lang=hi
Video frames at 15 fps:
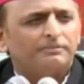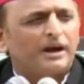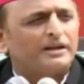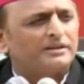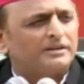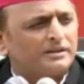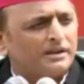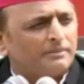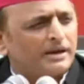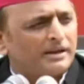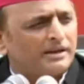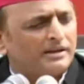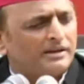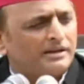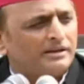भारतीय जनता
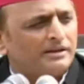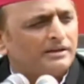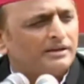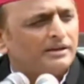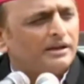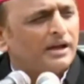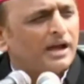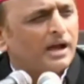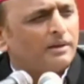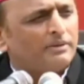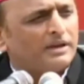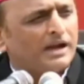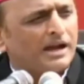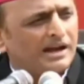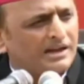पार्टी के लिए
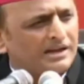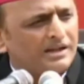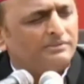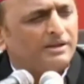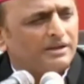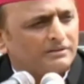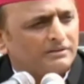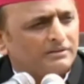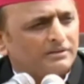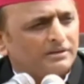अभी हाल ही में